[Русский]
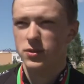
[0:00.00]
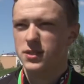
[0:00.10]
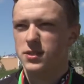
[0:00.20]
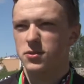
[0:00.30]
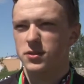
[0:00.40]
у
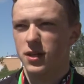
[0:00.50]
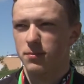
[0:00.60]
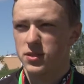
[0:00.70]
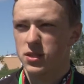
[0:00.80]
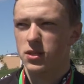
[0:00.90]
нас идет
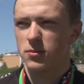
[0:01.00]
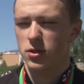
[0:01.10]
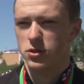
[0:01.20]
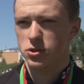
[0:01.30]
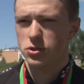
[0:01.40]
Олимпийские дни
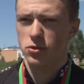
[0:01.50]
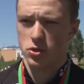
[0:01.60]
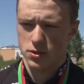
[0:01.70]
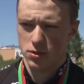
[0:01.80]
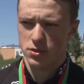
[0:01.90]
молодежи,
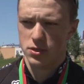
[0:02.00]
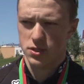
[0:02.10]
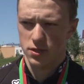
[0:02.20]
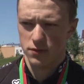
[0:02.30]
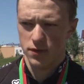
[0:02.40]
очень серьезные
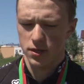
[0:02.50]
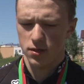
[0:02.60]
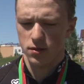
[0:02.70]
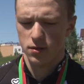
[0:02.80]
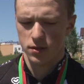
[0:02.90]
соревнования.